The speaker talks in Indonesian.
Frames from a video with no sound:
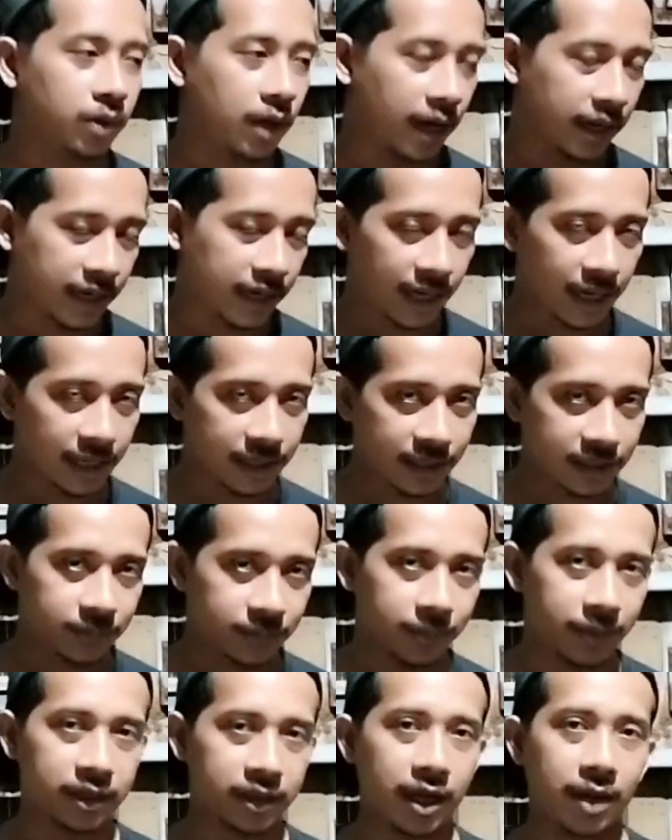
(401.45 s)
untuk anakannya
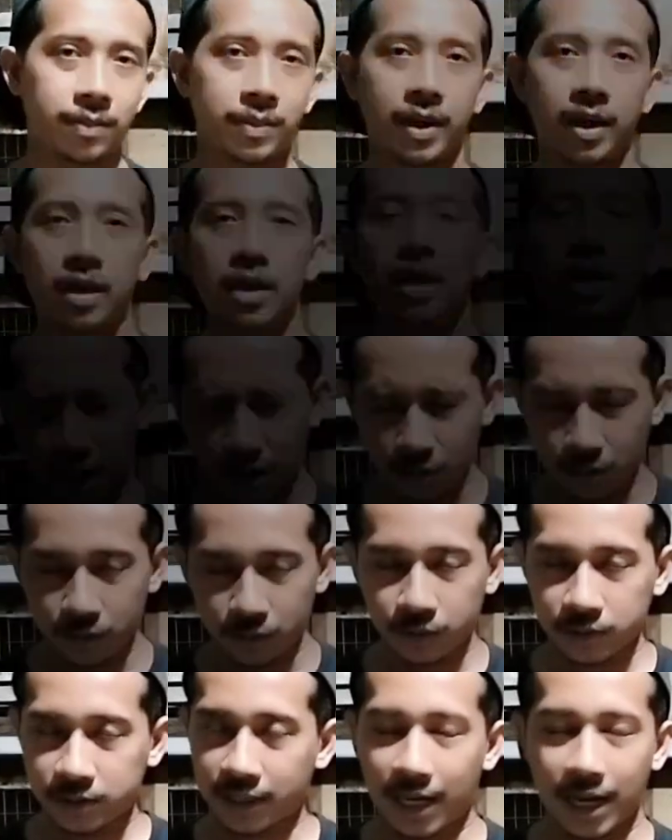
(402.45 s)
seperti apa kalau
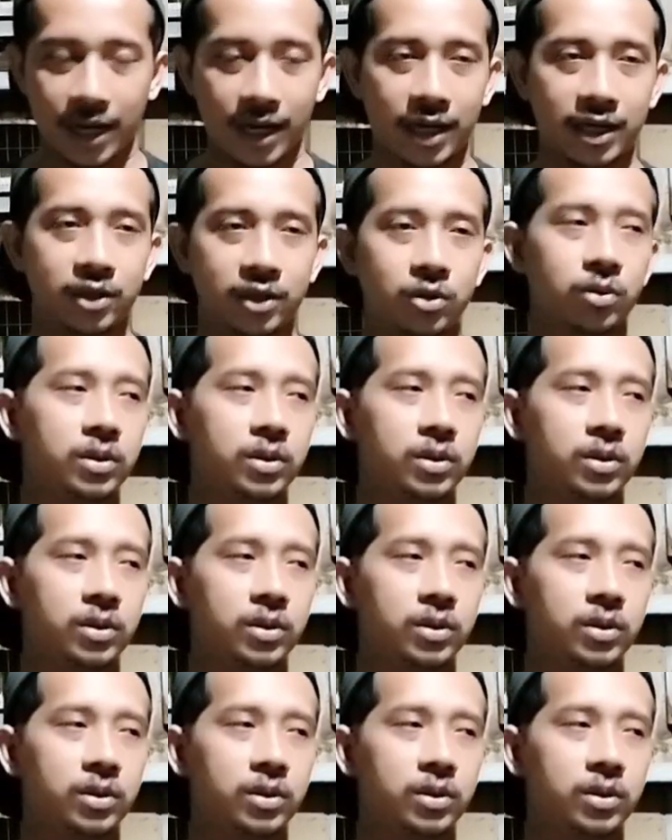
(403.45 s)
untuk sekarang